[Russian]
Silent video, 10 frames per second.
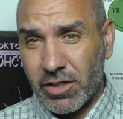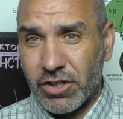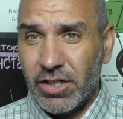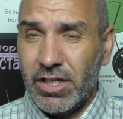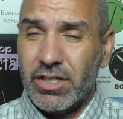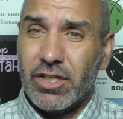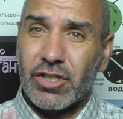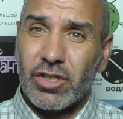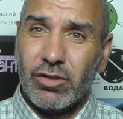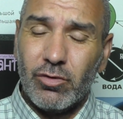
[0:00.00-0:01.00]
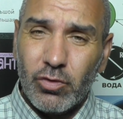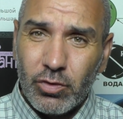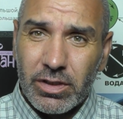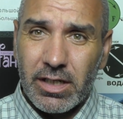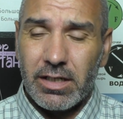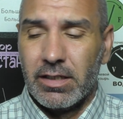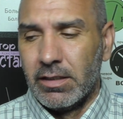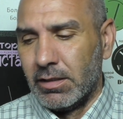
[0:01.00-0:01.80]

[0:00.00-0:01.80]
расширение желудка,